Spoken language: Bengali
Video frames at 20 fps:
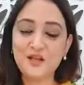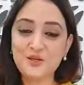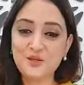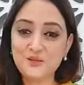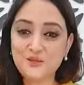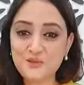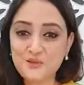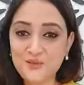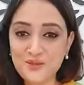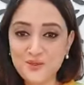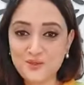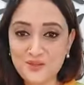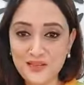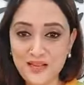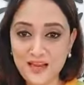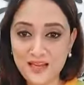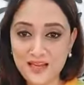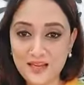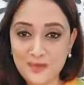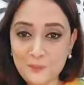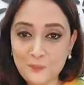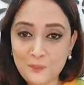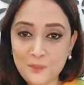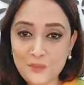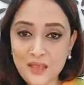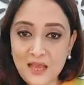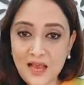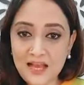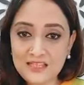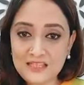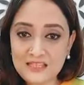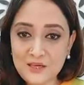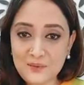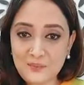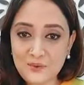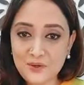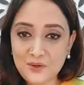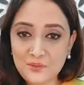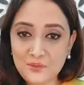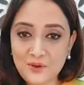নতুন নতুন লাগে আচ্ছা
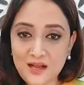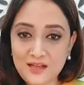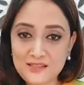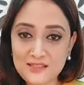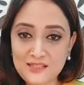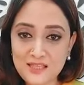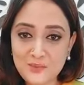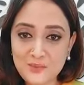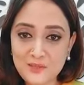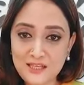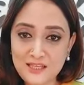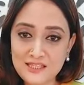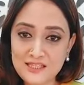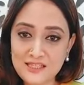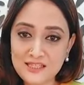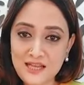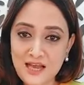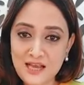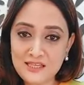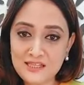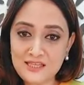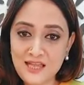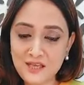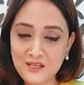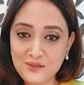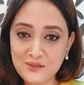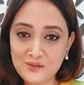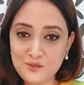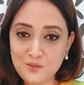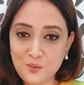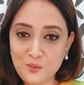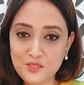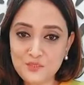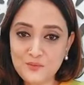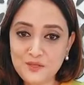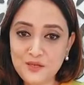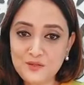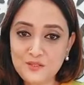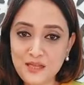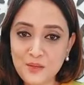বেগম কাজী সালমা লিখেছেন নাইস থ্যাংক ইউ সো মাচ
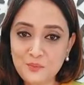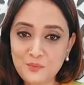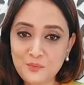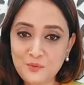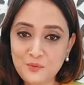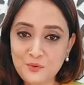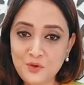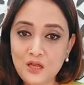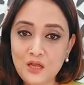বিনা হোসেন আপু